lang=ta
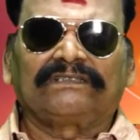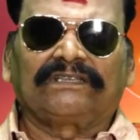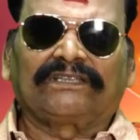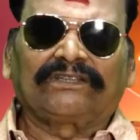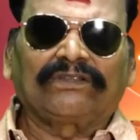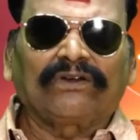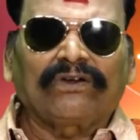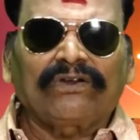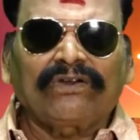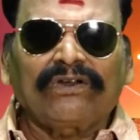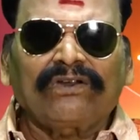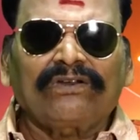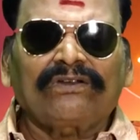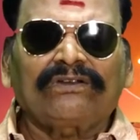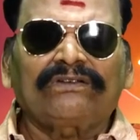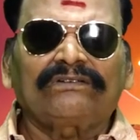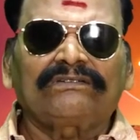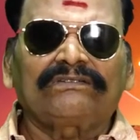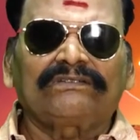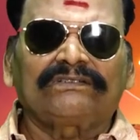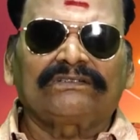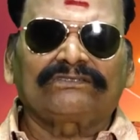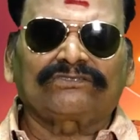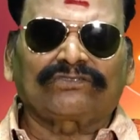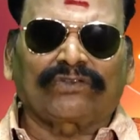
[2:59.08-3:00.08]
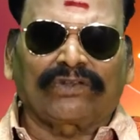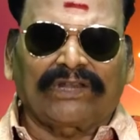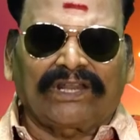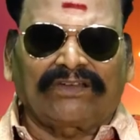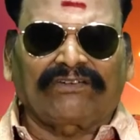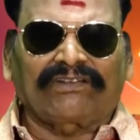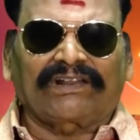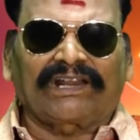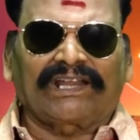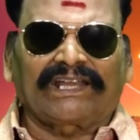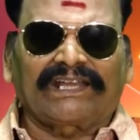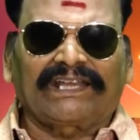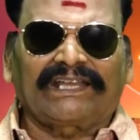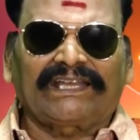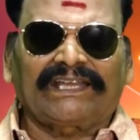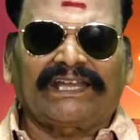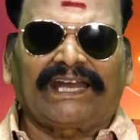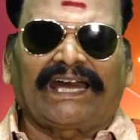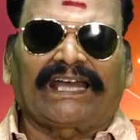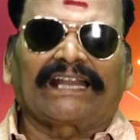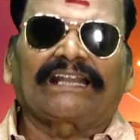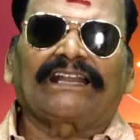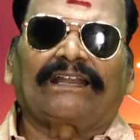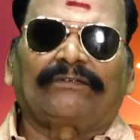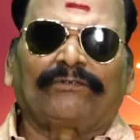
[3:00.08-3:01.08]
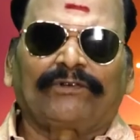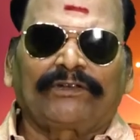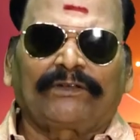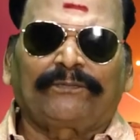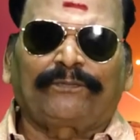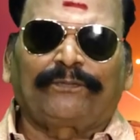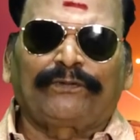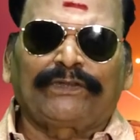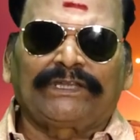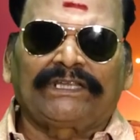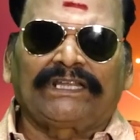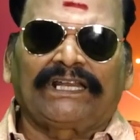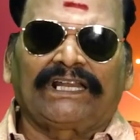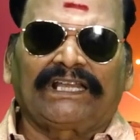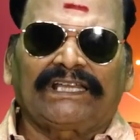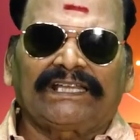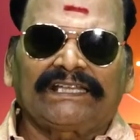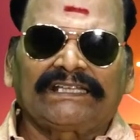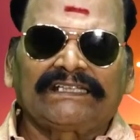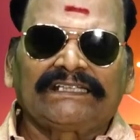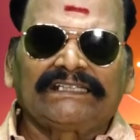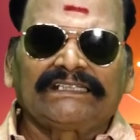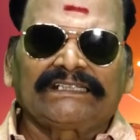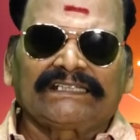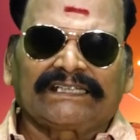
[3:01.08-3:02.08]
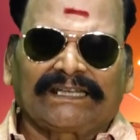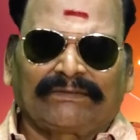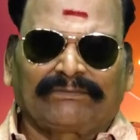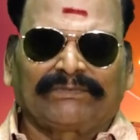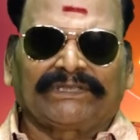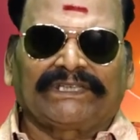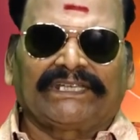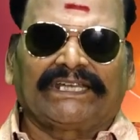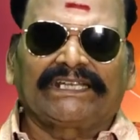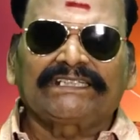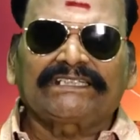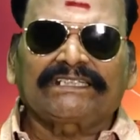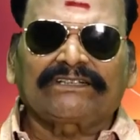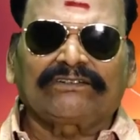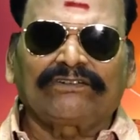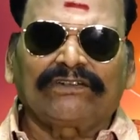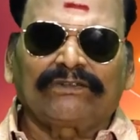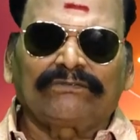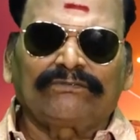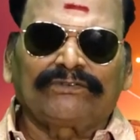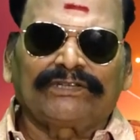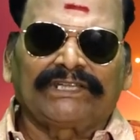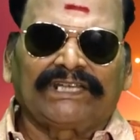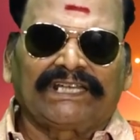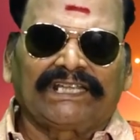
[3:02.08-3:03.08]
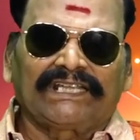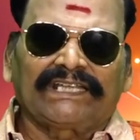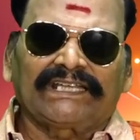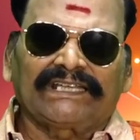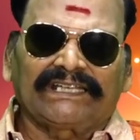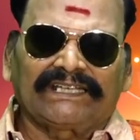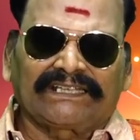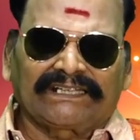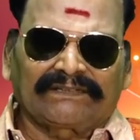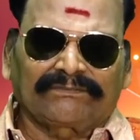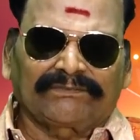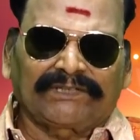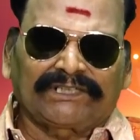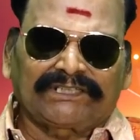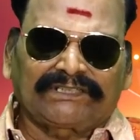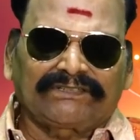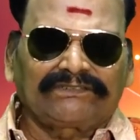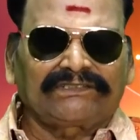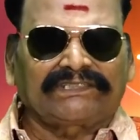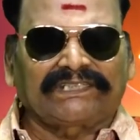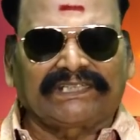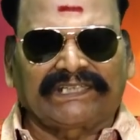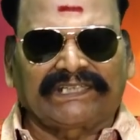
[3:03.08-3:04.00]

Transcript: ஏதோ சொல்ல வர்றாங்க ஆனால் நமக்கு புரியலை நம்ம ஏற்றுக்கொள்ள முடியலங்கிற மட்டும்